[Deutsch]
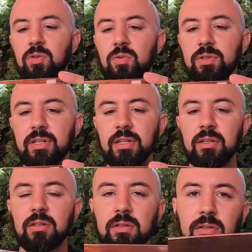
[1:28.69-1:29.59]
und
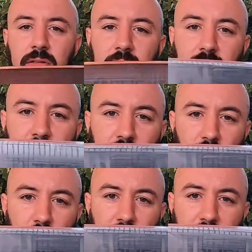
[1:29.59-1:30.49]
hinten ein
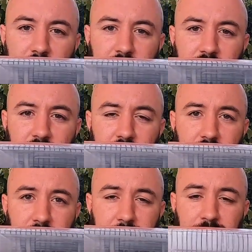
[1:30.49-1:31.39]

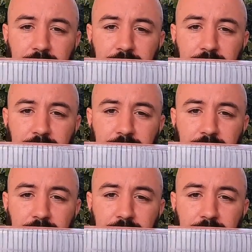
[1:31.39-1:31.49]
OLED-Logo